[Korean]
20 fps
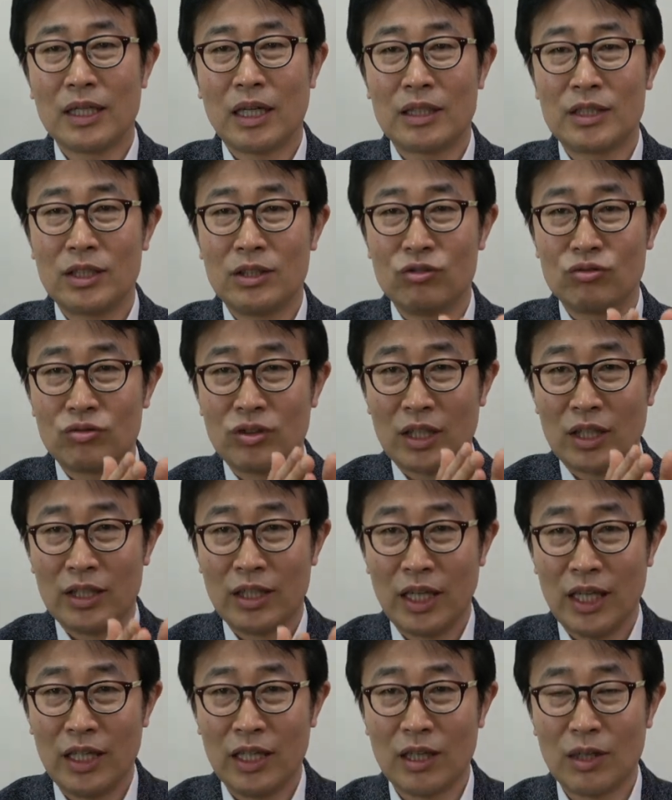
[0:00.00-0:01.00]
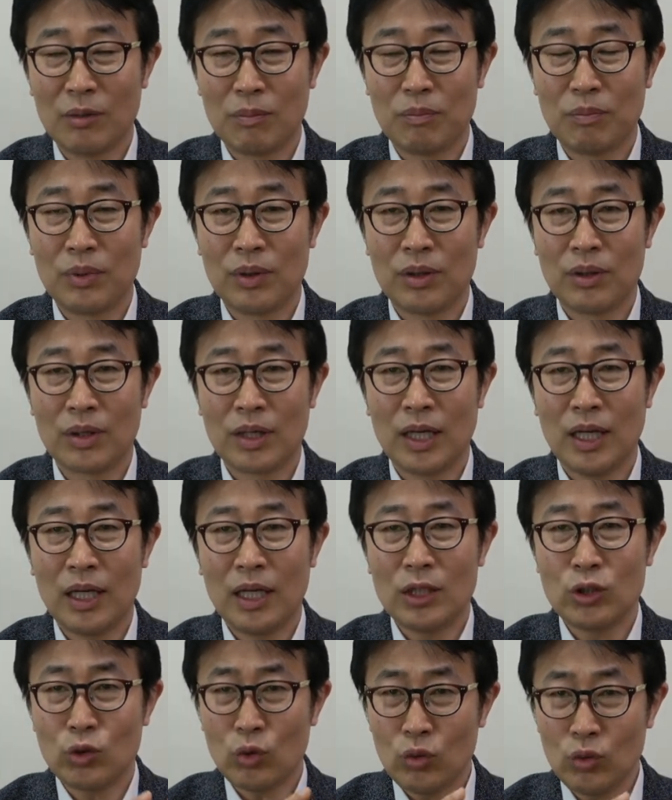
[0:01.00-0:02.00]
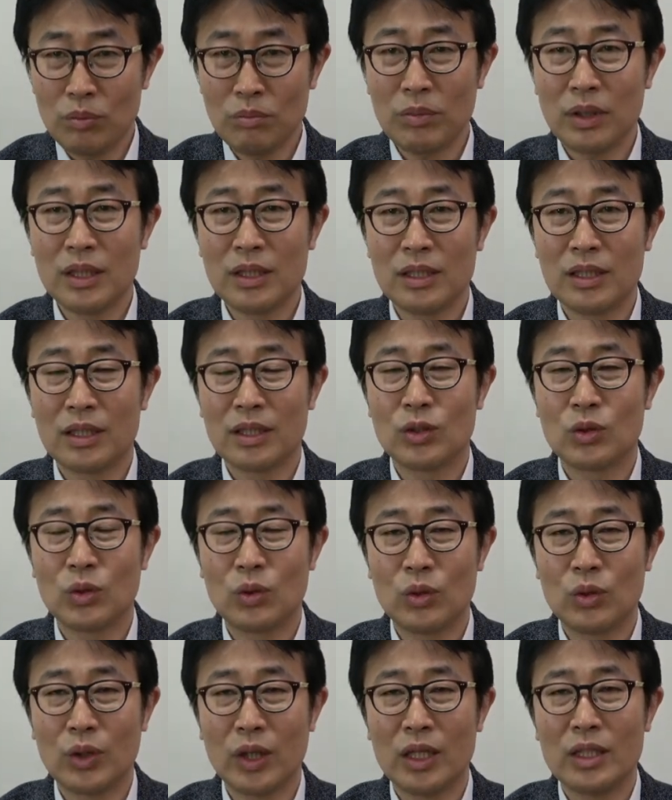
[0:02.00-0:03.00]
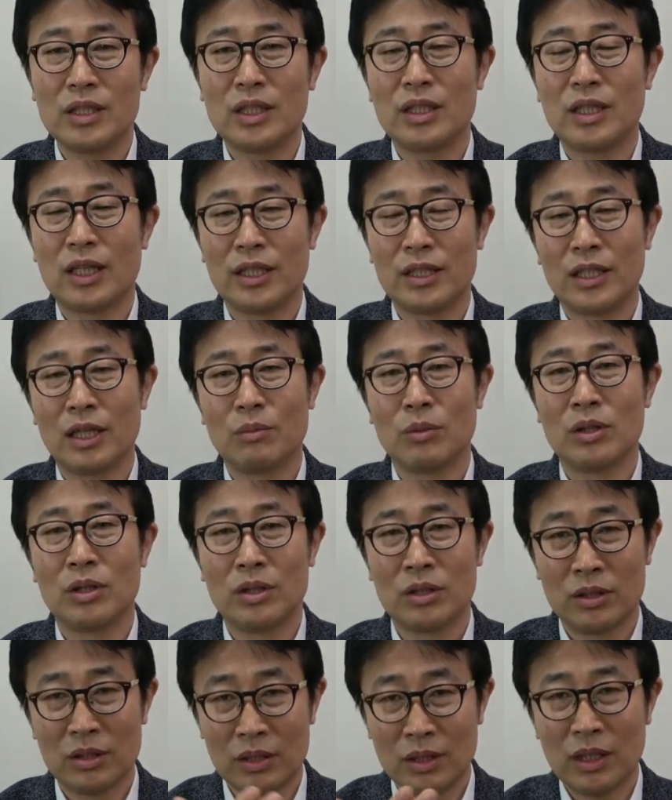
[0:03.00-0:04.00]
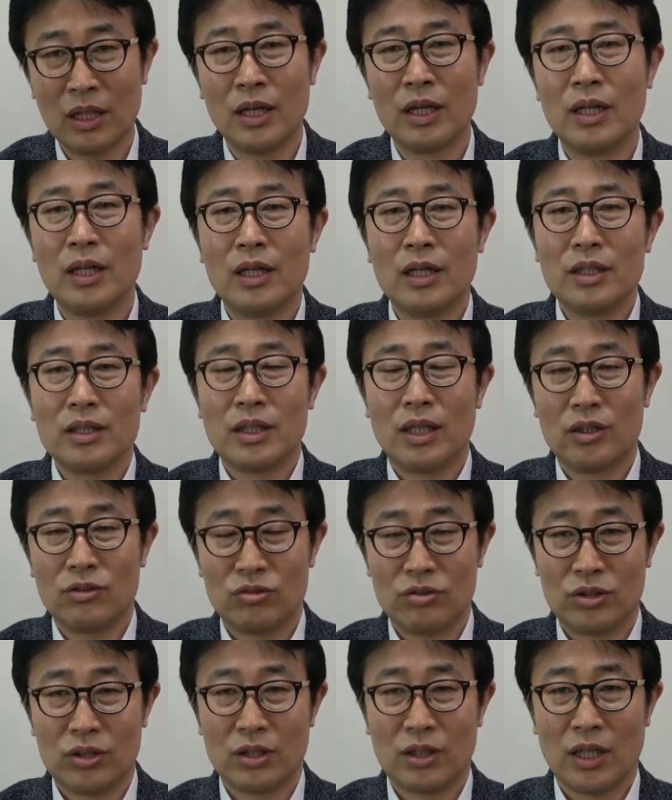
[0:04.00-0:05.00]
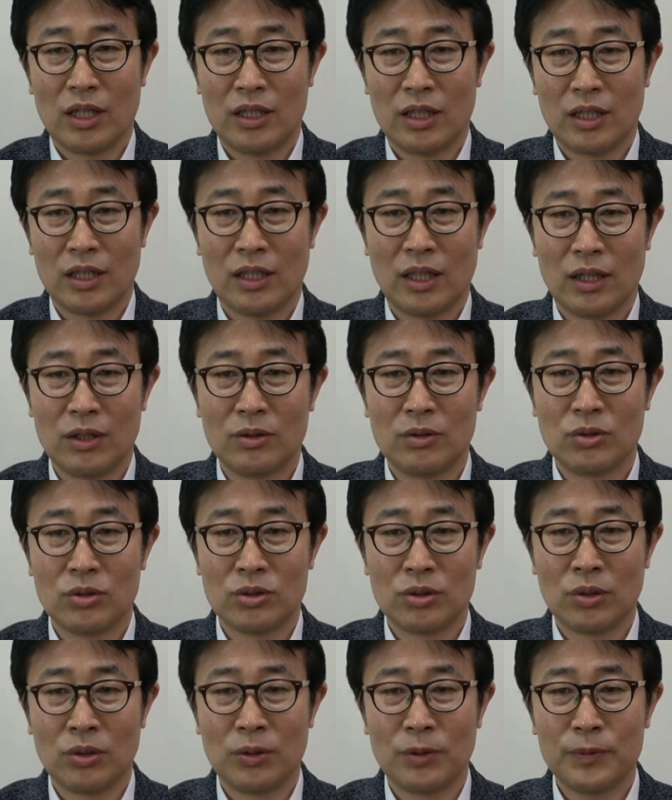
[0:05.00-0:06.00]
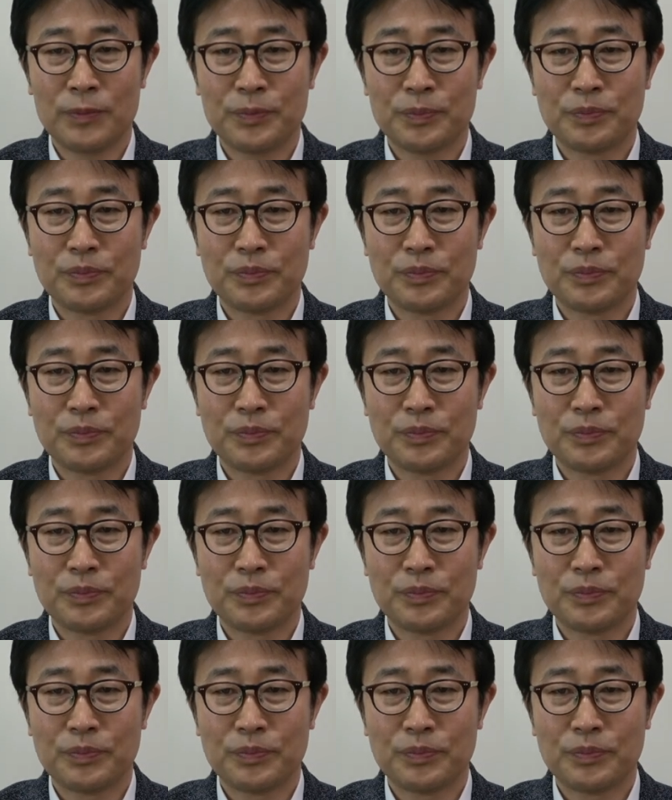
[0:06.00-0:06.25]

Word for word: 다세대 주택의 내력벽에 조금만이라도 해체를 한다면 이거는 대수선 해당이 되는 거죠.